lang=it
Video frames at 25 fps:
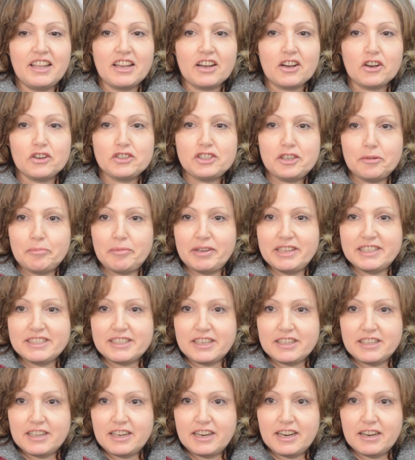Cosa
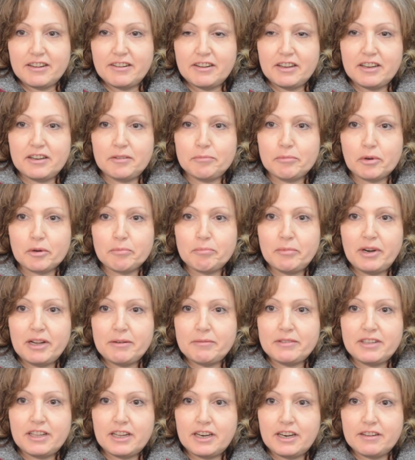pensa dei
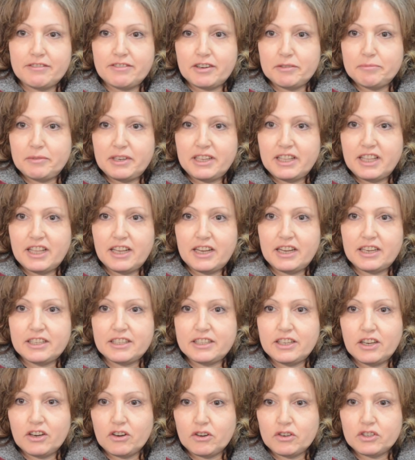problemi delle famiglie
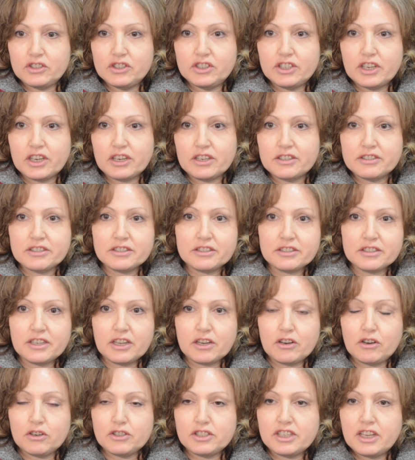di oggi?
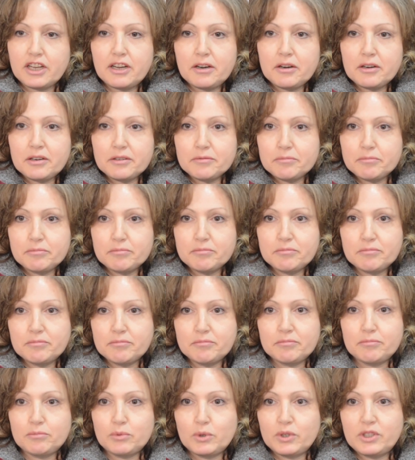Cosa
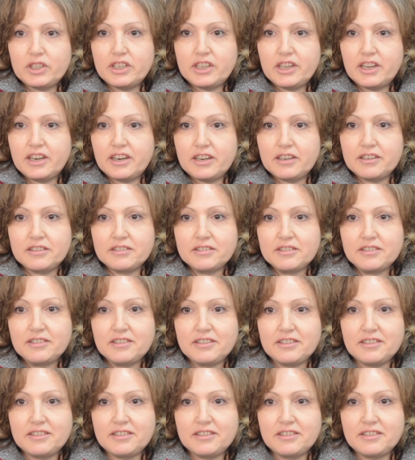può dire?